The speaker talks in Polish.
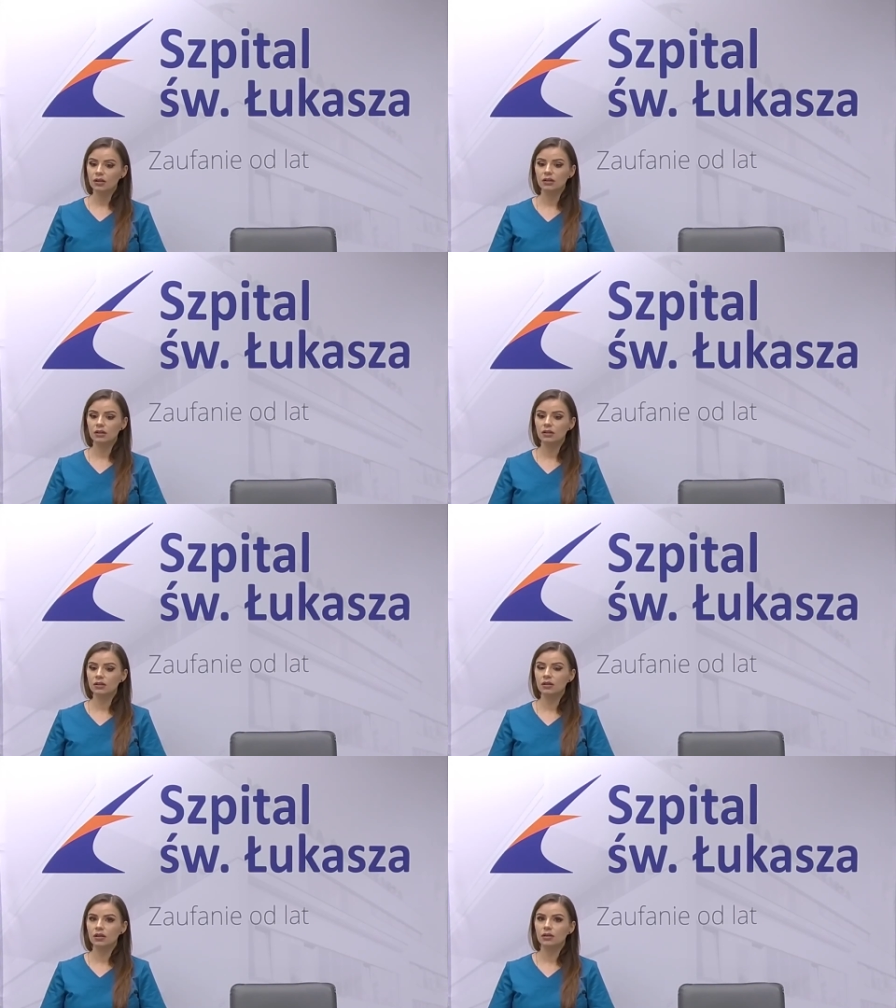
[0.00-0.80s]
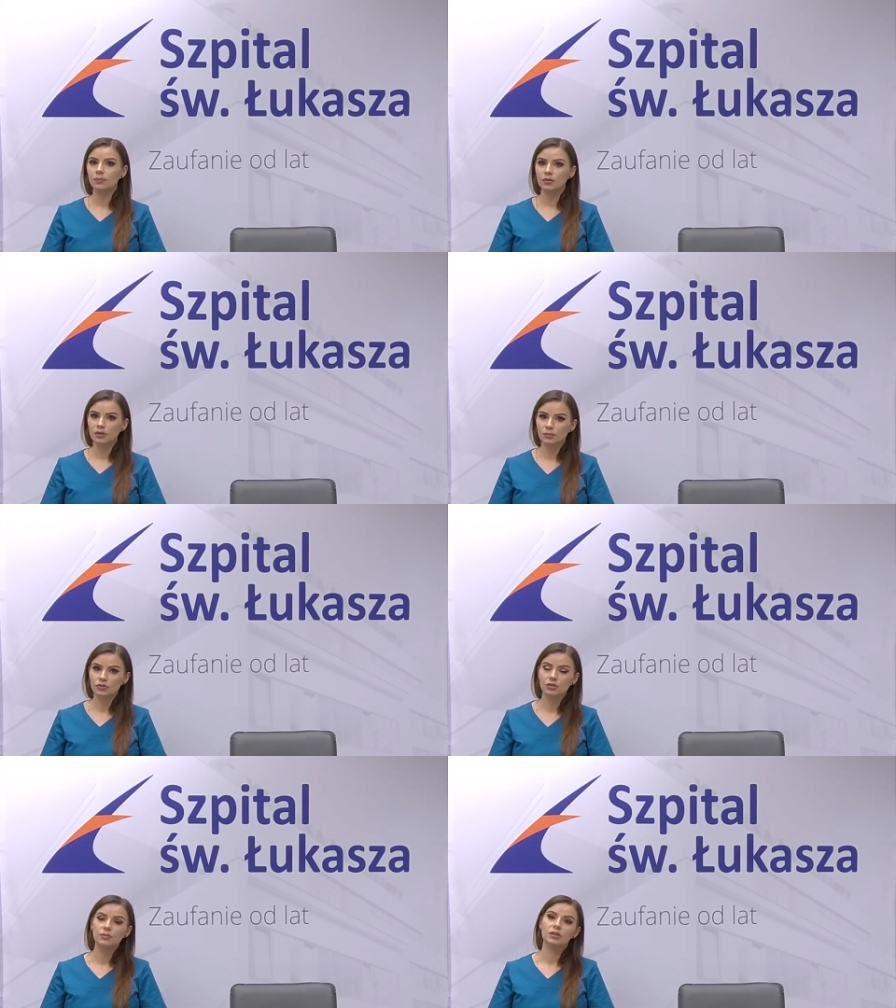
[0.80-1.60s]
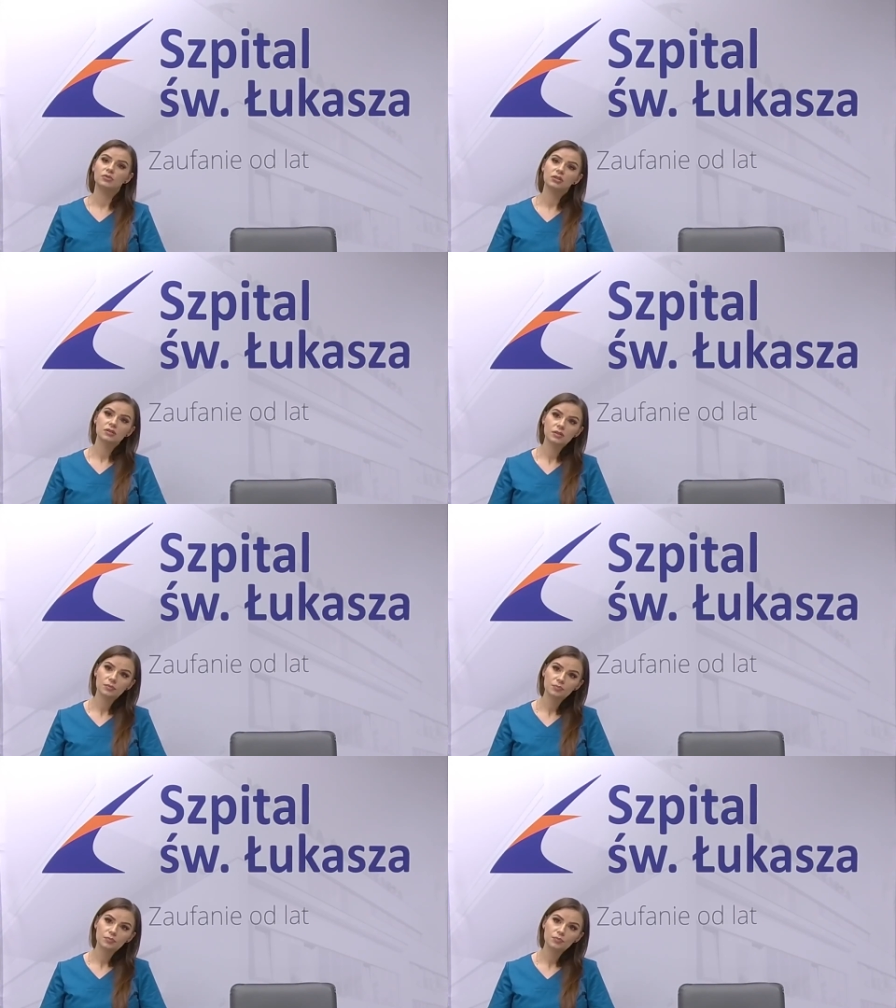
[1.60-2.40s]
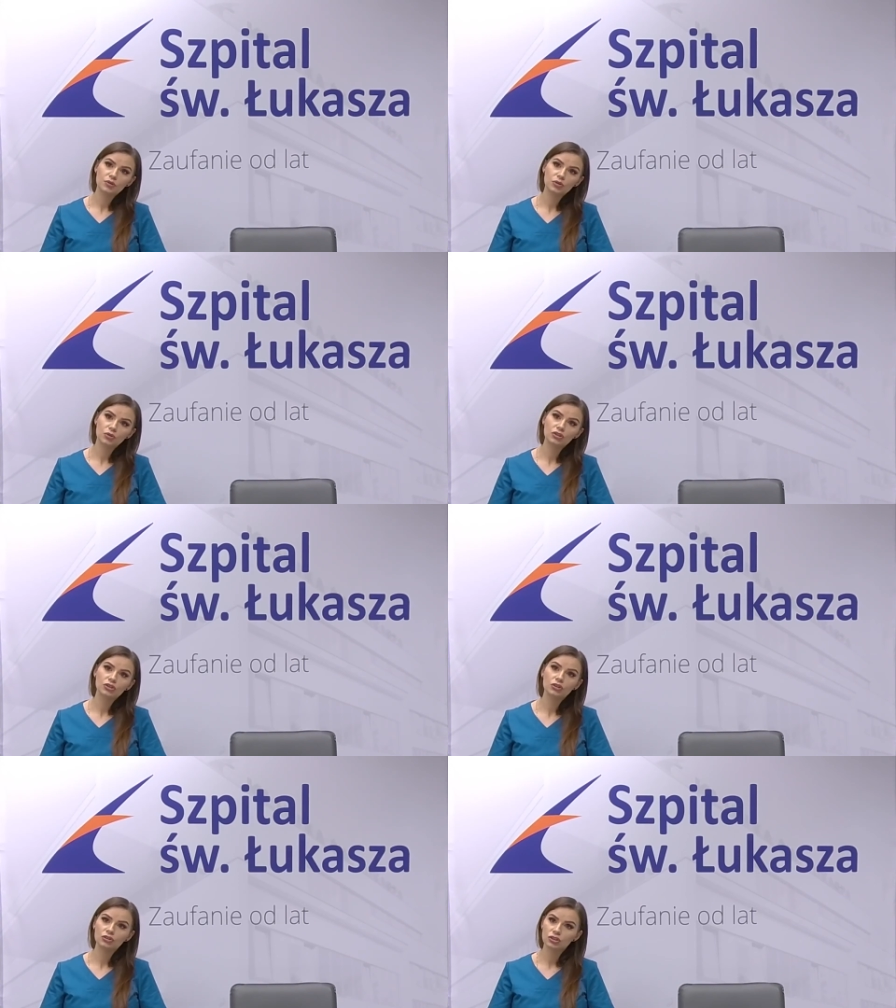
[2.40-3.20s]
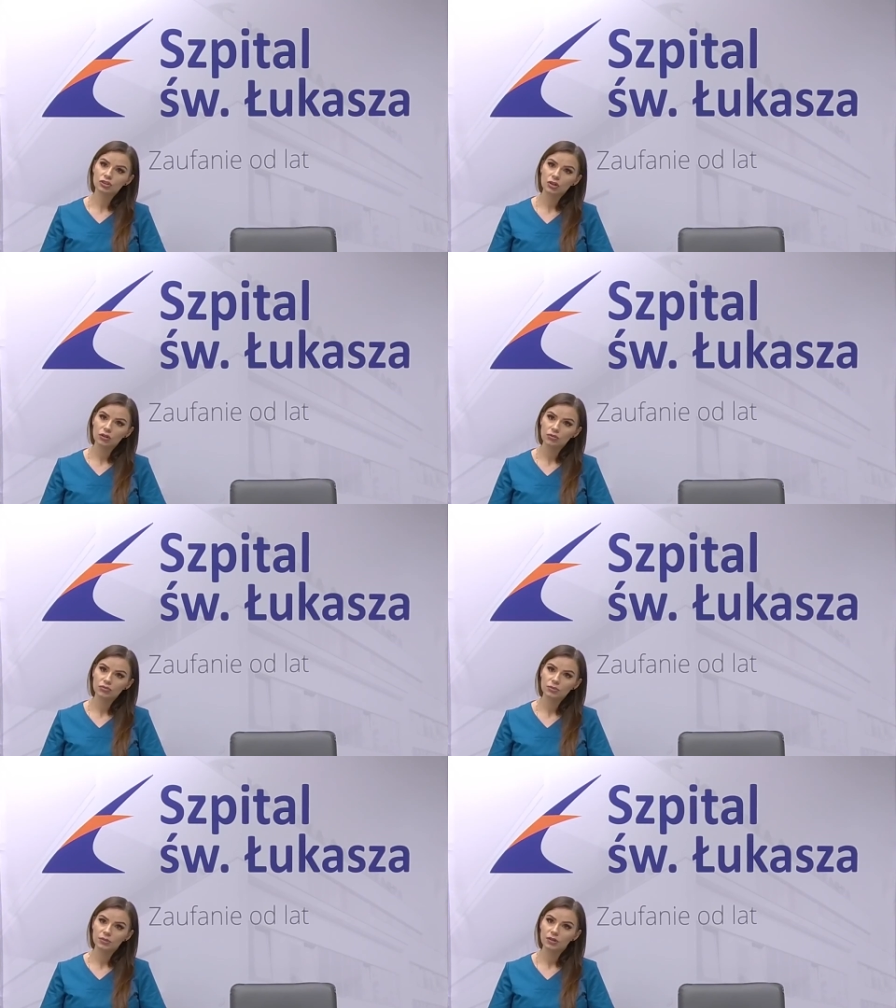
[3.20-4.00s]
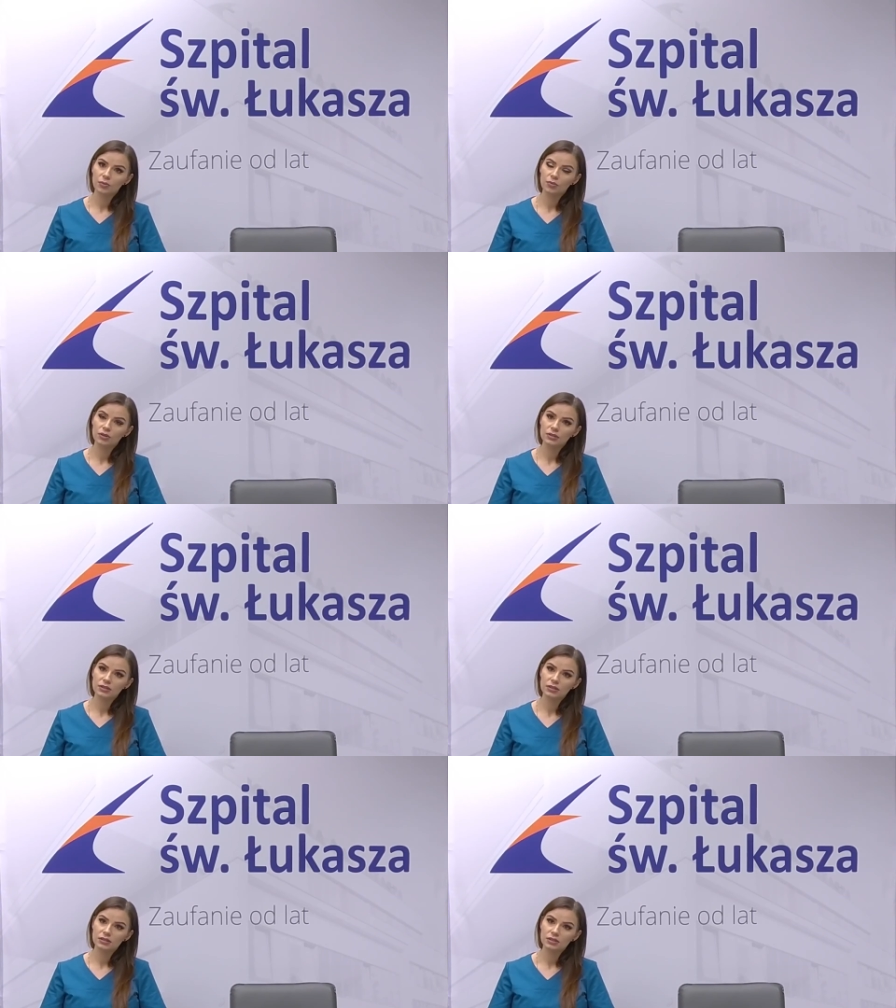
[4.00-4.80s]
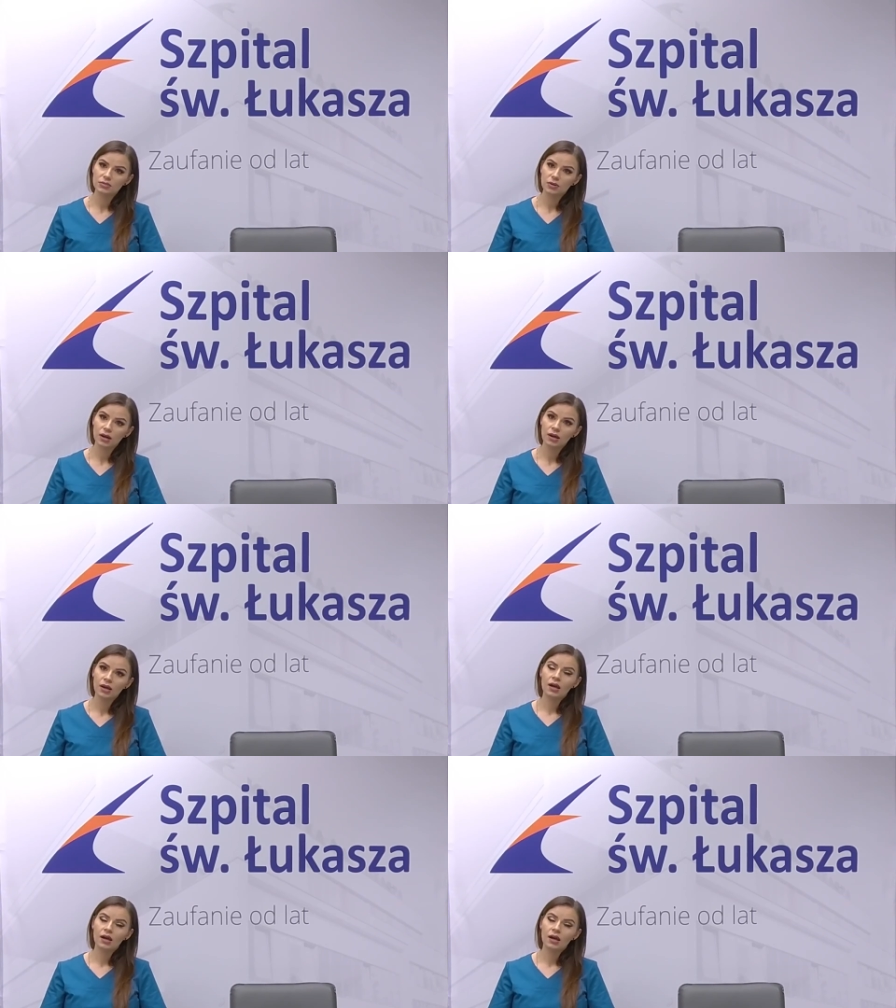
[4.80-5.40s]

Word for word: i potem możemy na przykład sobie przyłożyć troszeczkę lodu, żeby ta opuchlizna zeszła